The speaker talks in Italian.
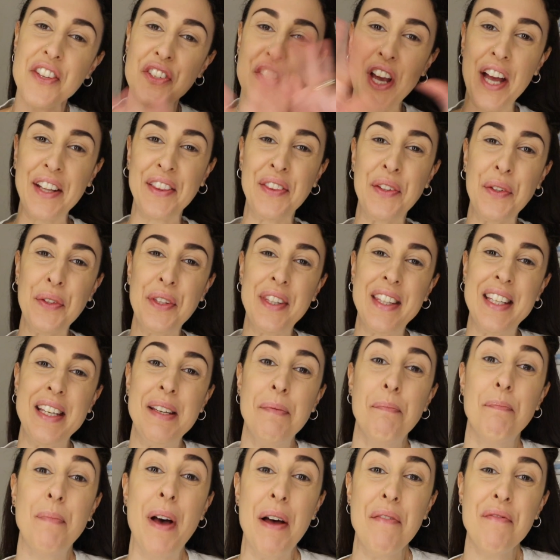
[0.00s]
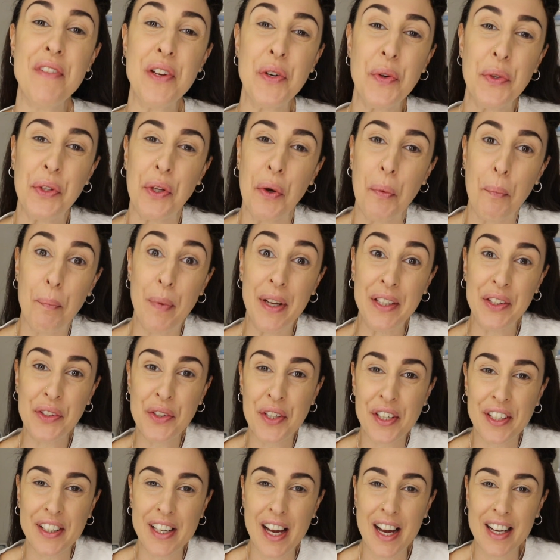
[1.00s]
Ciao a tutti, benvenuti o
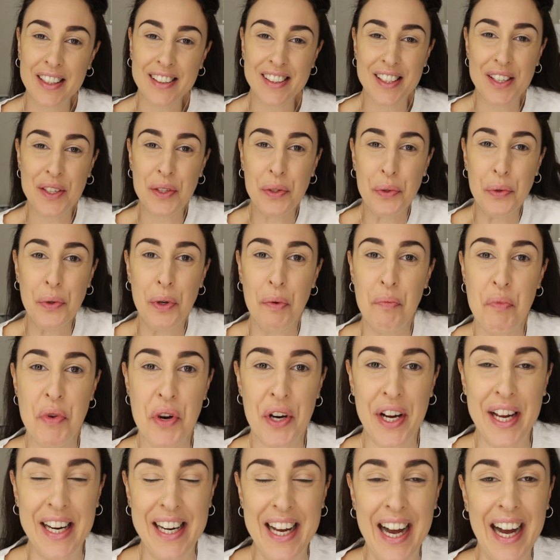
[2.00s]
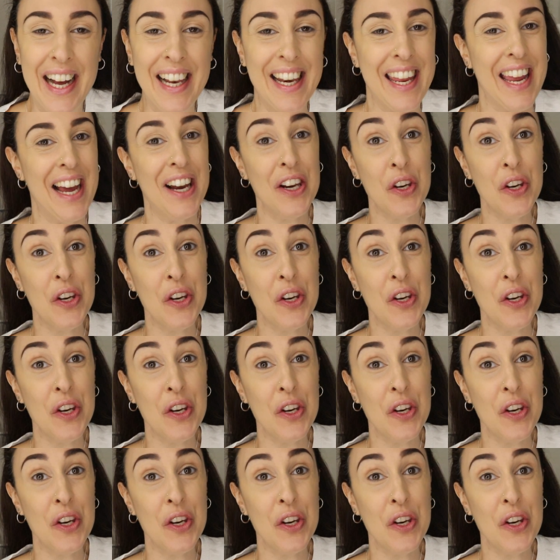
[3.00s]
bentornati sul mio canale.